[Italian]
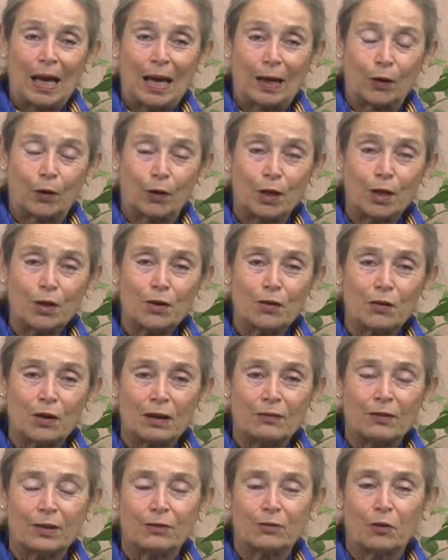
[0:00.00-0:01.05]
Ecco, io
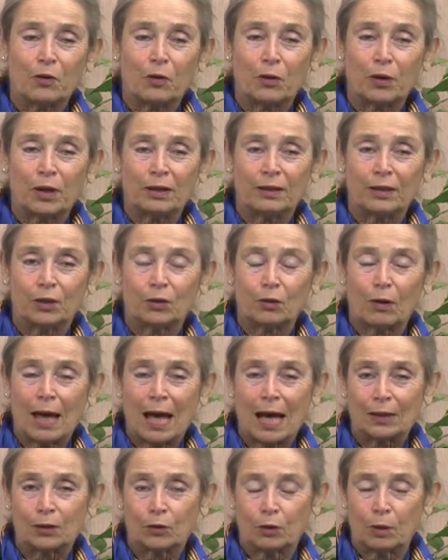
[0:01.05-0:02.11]
l'avevo
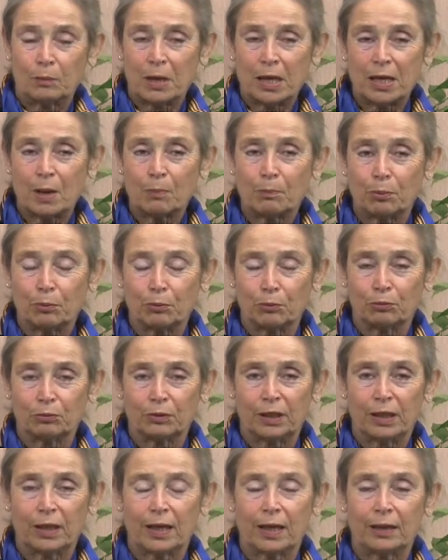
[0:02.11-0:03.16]
intitolato, nei miei
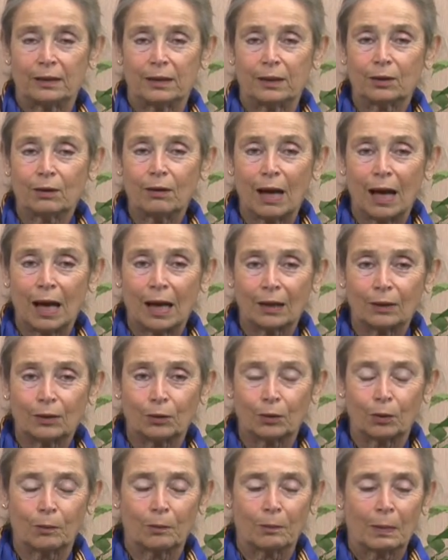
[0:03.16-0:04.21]
appunti era
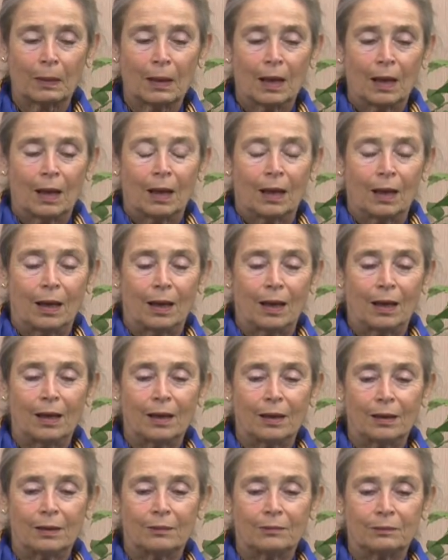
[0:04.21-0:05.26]
intitolato
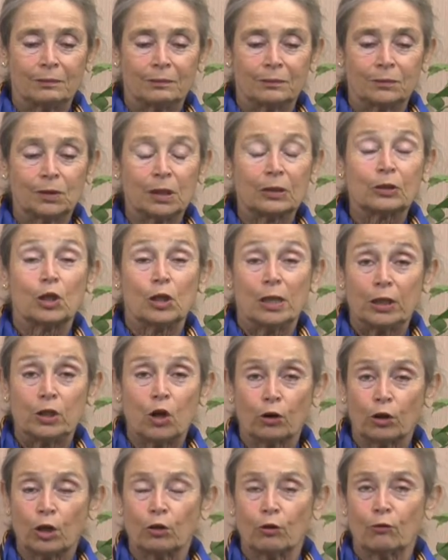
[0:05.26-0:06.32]
eh, mm, Le
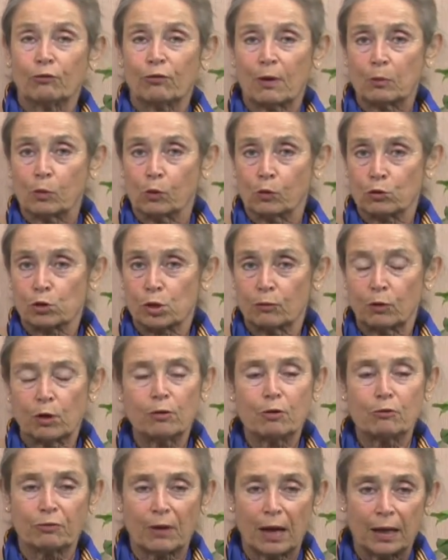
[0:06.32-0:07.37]
donne non famose.
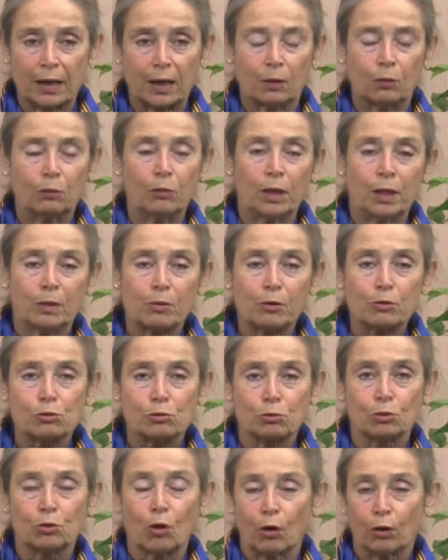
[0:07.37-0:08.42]
Volevo fare un libro
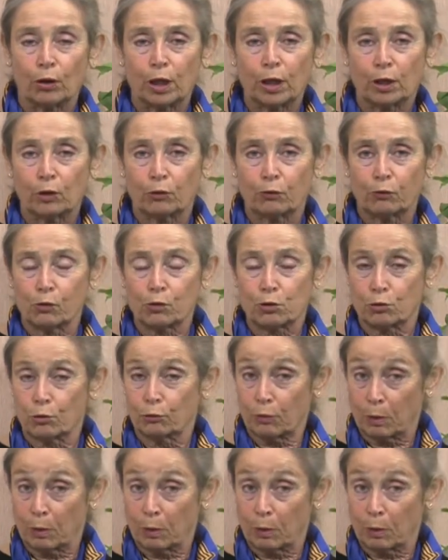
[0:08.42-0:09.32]
su donne che non fossero